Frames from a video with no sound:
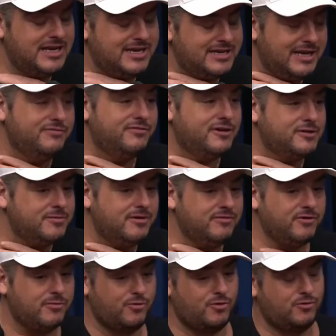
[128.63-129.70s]
e ele falou isso pra mim, ele
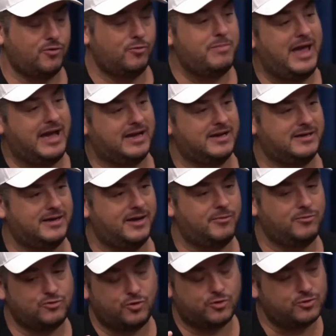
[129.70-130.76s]
falou, pô, o Becker é
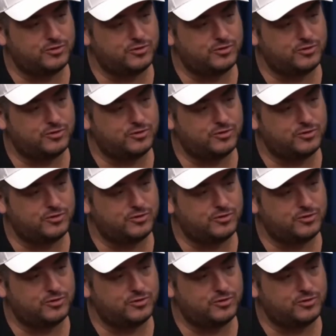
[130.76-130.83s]
o dono